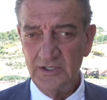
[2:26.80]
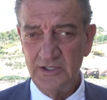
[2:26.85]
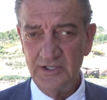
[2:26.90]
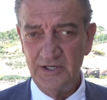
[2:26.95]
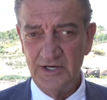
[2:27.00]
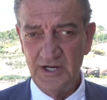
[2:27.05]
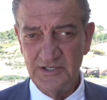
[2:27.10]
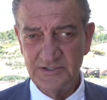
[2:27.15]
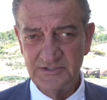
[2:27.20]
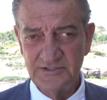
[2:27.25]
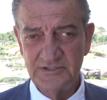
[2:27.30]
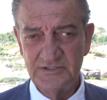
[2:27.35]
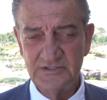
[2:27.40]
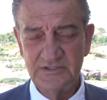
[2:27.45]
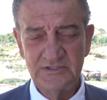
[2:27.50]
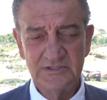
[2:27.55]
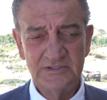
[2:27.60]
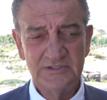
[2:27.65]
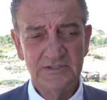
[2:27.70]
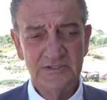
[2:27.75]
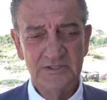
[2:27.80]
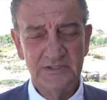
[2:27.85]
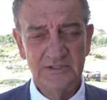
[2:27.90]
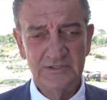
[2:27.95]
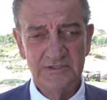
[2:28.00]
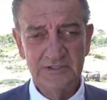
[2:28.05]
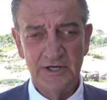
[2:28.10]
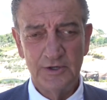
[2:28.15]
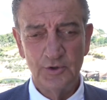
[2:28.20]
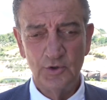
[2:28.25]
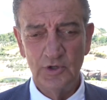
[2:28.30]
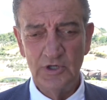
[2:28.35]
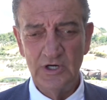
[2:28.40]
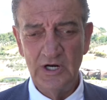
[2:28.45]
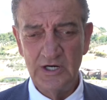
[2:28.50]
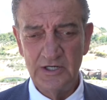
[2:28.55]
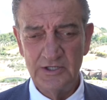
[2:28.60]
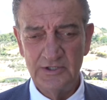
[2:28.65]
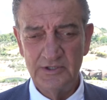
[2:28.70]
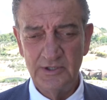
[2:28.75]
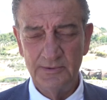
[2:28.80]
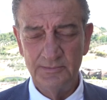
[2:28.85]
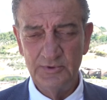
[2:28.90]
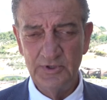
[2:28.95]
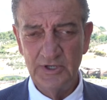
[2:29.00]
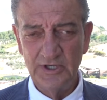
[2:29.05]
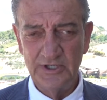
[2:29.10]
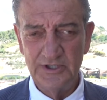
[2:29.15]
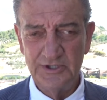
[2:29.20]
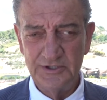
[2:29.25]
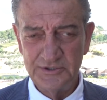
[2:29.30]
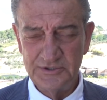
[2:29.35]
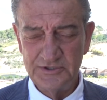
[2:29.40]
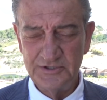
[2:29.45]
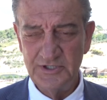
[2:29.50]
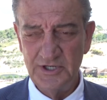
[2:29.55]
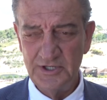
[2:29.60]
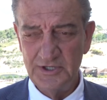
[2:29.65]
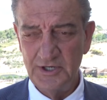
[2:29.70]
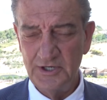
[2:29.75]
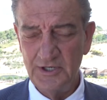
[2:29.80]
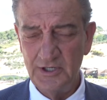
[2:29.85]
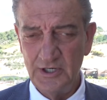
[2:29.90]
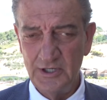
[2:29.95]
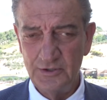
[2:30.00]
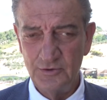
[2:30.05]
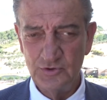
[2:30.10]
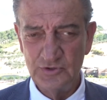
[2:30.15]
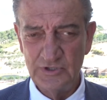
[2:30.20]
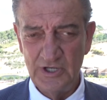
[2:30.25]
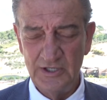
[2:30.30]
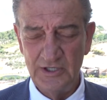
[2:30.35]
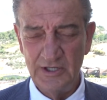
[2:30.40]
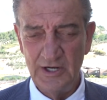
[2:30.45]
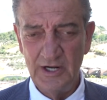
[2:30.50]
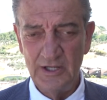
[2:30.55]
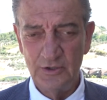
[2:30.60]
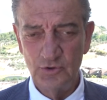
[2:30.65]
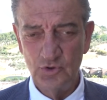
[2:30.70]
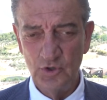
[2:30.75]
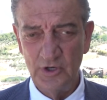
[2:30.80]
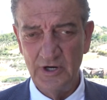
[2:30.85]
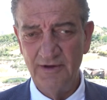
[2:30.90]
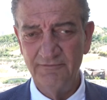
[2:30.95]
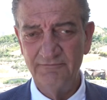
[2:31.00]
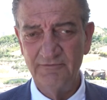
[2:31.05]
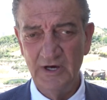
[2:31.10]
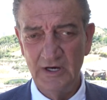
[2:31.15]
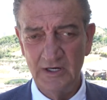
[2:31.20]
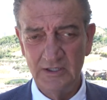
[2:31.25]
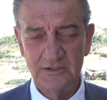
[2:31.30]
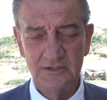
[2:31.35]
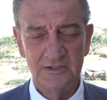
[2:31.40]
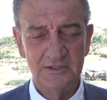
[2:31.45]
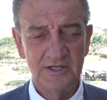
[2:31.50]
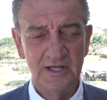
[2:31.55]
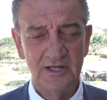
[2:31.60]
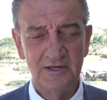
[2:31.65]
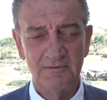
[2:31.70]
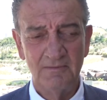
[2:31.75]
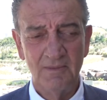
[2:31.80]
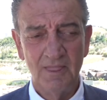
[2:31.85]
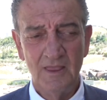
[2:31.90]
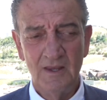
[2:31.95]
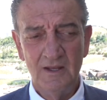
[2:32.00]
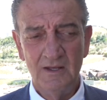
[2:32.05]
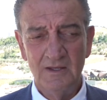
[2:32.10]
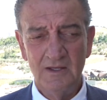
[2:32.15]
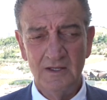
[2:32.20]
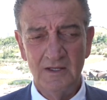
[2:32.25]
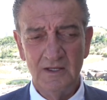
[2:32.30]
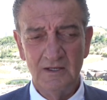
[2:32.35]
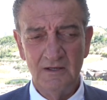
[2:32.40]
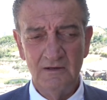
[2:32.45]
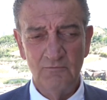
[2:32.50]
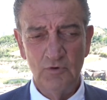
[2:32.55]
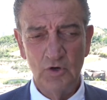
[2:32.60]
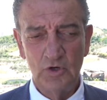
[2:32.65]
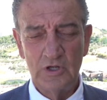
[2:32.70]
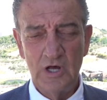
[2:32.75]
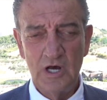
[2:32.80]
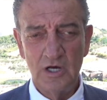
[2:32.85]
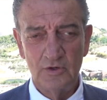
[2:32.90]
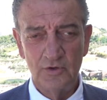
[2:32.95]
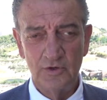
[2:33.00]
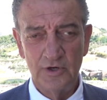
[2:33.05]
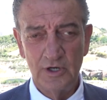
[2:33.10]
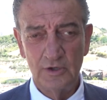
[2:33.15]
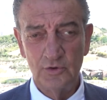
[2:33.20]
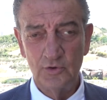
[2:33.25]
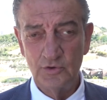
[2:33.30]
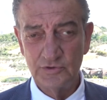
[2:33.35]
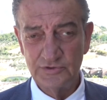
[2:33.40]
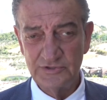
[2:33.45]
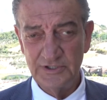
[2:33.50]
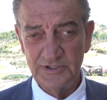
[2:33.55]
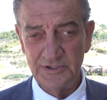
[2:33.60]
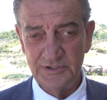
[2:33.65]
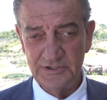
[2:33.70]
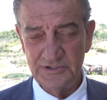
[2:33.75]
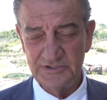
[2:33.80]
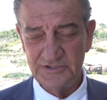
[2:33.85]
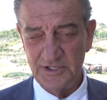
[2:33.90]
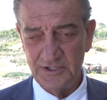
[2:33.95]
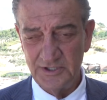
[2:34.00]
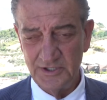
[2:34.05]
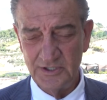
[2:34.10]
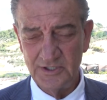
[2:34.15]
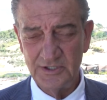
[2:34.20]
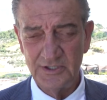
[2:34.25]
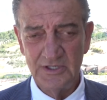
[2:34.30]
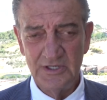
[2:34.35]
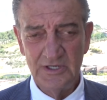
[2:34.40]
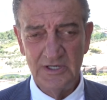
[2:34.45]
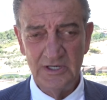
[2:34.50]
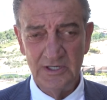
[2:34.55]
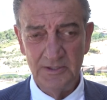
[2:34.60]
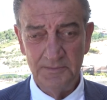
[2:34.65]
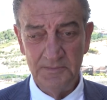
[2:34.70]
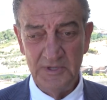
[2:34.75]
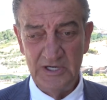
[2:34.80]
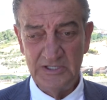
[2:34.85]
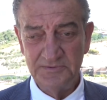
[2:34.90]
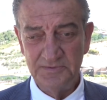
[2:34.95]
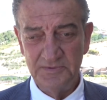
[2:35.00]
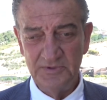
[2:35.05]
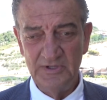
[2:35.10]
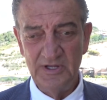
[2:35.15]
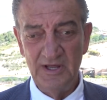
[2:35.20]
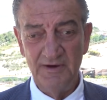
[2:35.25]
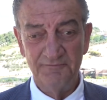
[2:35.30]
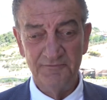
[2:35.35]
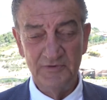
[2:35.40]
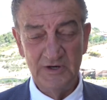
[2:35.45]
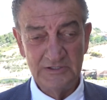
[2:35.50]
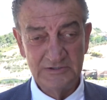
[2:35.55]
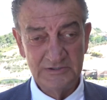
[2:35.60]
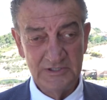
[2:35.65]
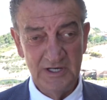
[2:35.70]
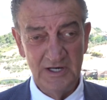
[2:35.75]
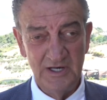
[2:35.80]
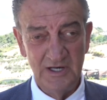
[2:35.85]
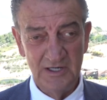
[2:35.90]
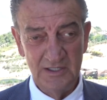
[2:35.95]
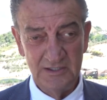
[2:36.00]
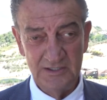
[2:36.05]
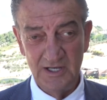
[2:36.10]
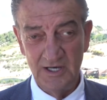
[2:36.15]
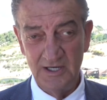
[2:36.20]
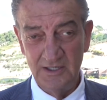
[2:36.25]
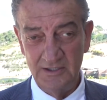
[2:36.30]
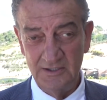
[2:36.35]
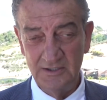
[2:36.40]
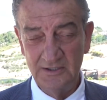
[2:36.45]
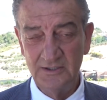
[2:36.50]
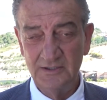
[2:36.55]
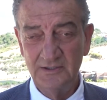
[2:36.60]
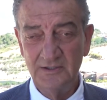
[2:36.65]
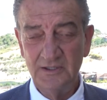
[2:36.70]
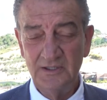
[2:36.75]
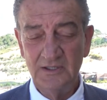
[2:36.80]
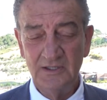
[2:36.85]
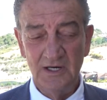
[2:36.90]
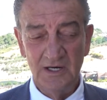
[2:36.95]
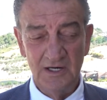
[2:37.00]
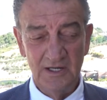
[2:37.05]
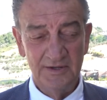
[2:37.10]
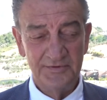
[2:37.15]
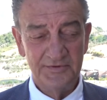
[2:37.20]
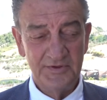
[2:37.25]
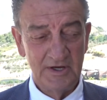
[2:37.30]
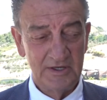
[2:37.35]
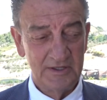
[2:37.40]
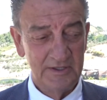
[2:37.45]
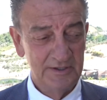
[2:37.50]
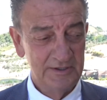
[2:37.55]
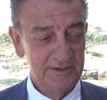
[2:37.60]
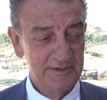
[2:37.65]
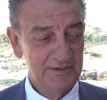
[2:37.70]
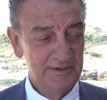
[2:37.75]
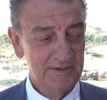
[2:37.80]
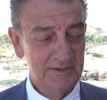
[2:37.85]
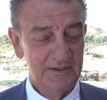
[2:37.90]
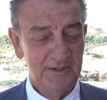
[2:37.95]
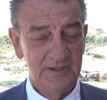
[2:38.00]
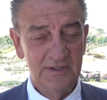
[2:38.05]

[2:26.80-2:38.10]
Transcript: Guinness Rekorlar kitabına girişi nedeniyle düzenlenen tören ve ardından Volkan Konak konserini izledik. 5000'den fazla Hataylı, Antakyalı